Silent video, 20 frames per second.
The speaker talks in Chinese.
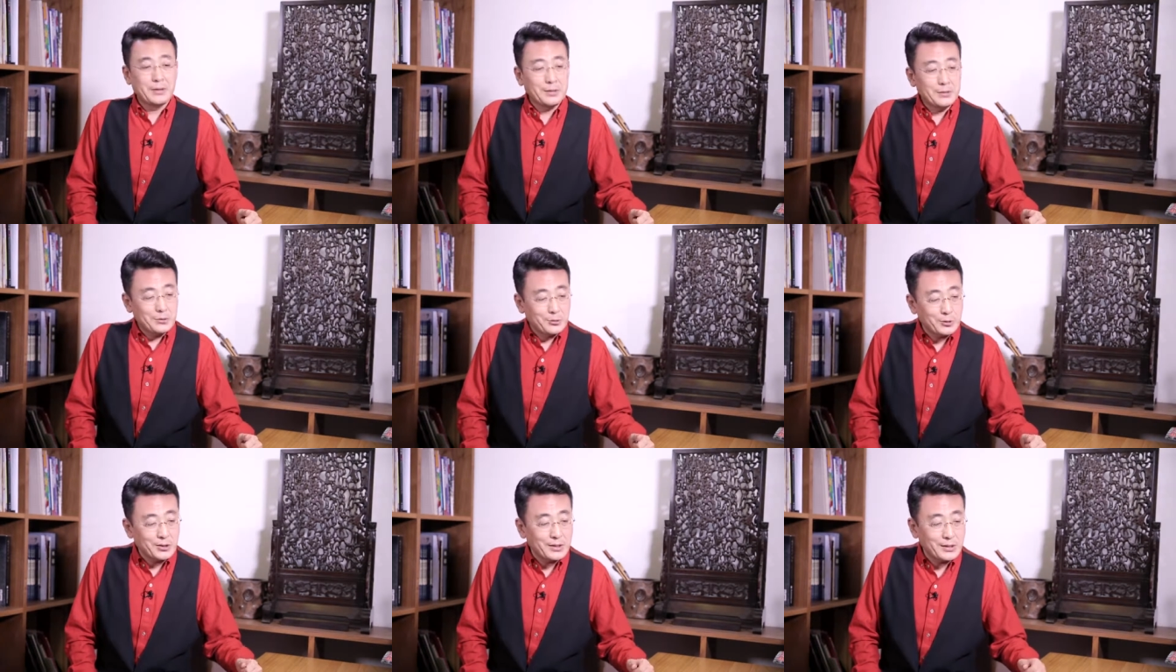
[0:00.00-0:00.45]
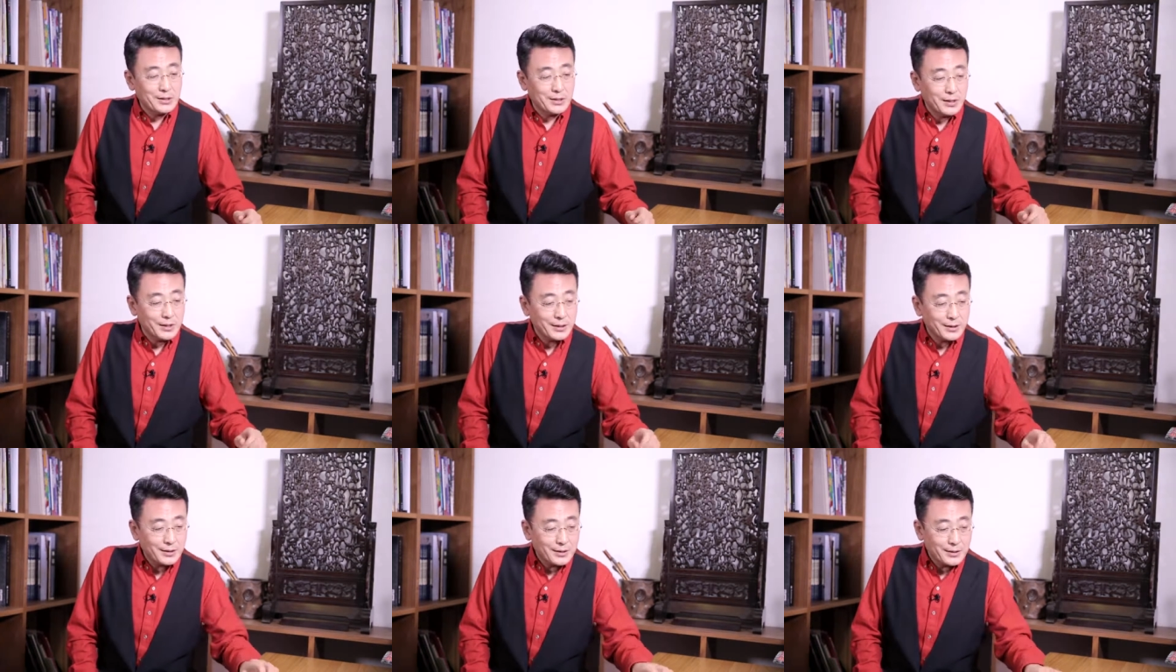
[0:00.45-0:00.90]
所
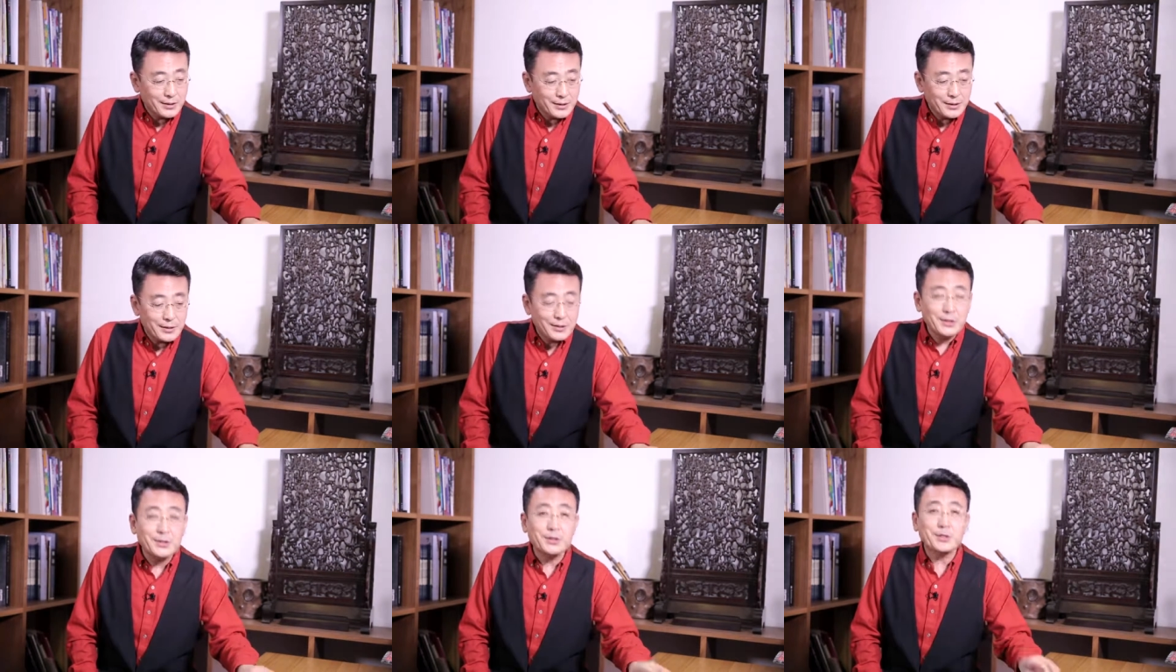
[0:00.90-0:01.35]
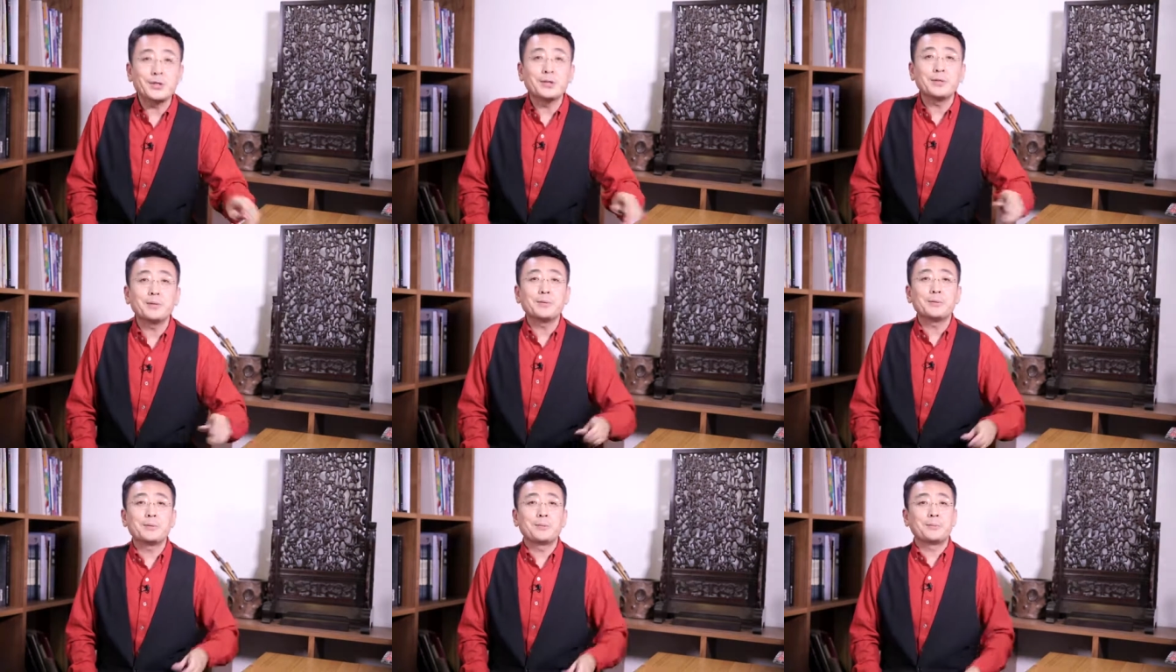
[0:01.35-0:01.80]
以，一
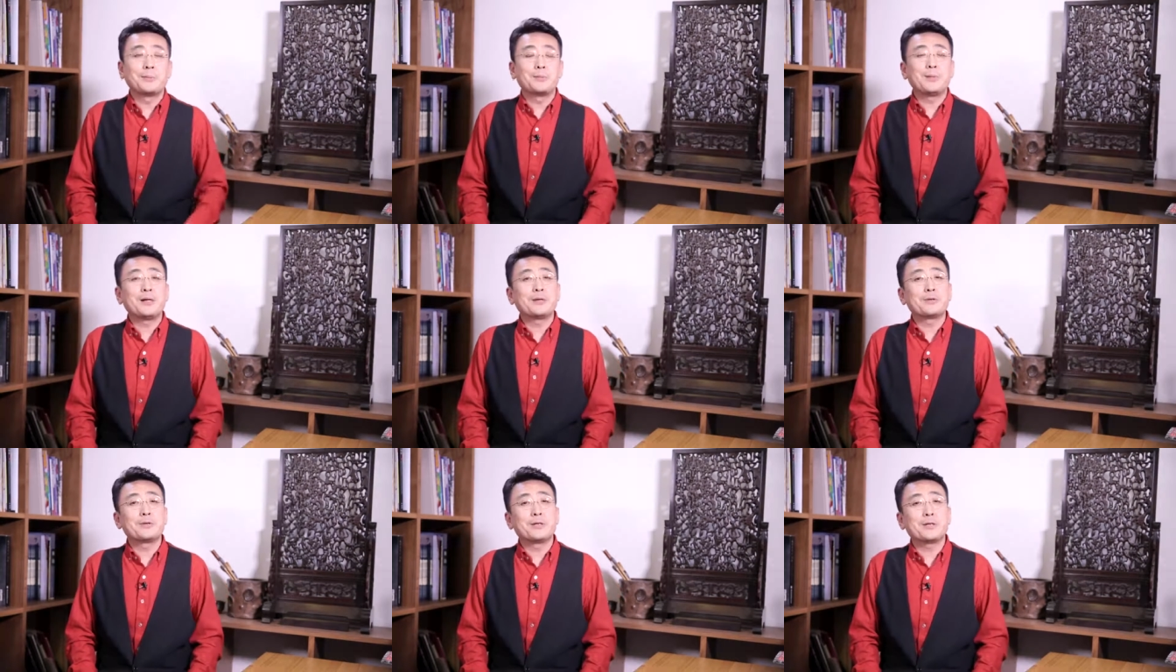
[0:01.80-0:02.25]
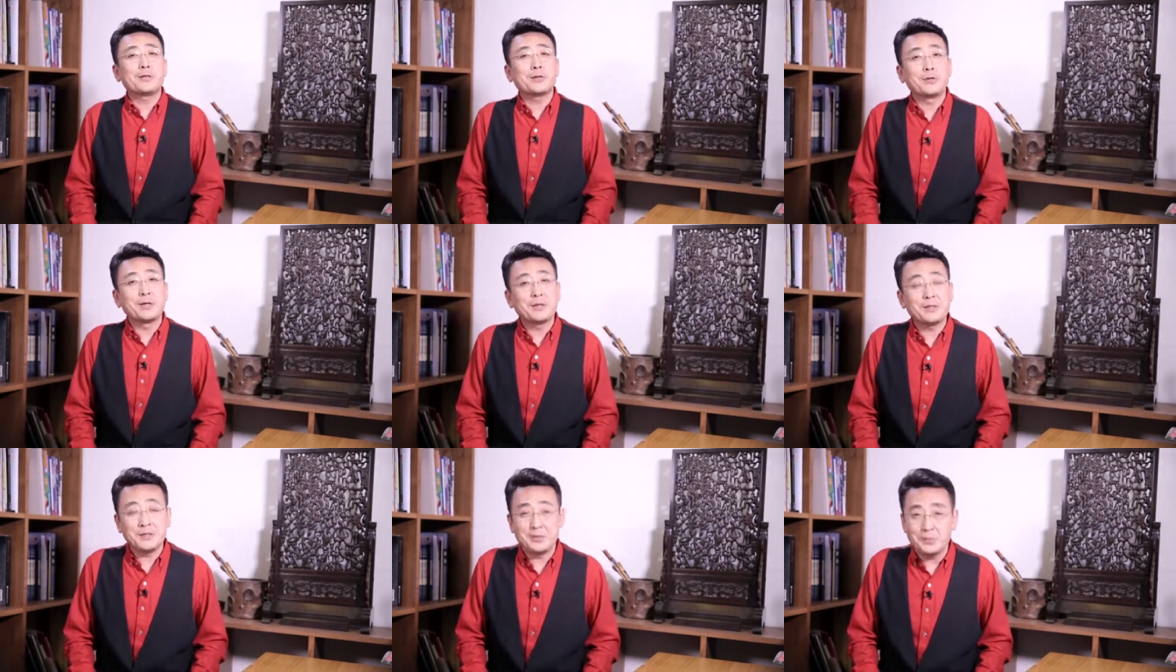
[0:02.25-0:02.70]
声 “Merry
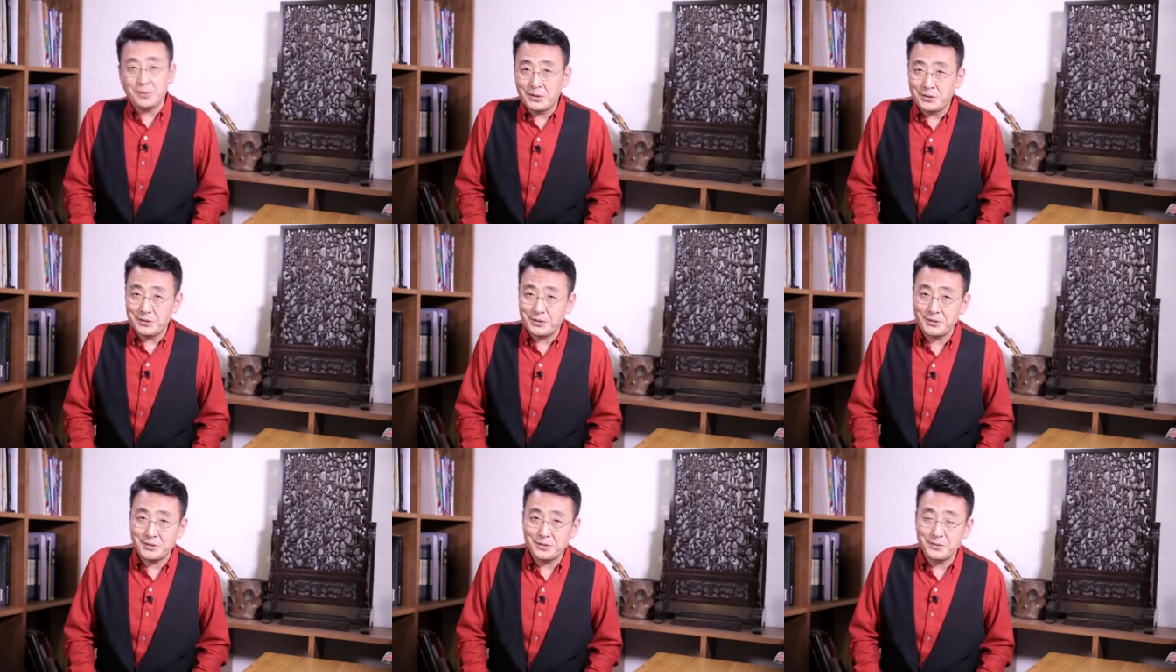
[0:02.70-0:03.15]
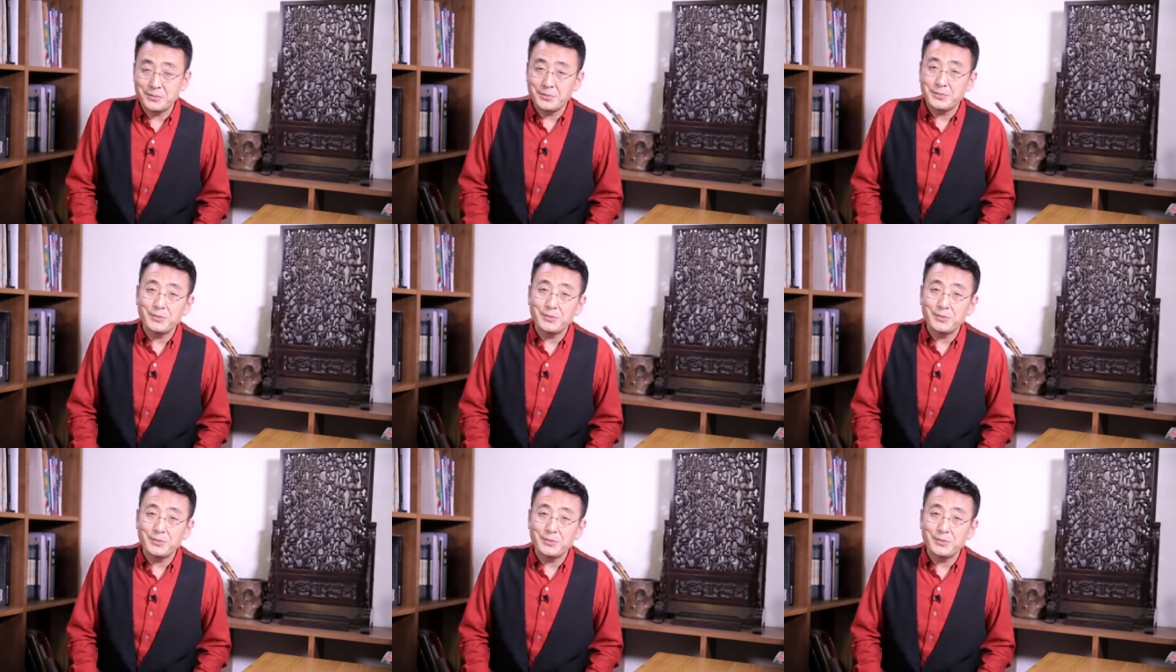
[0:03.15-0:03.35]
Christmas”。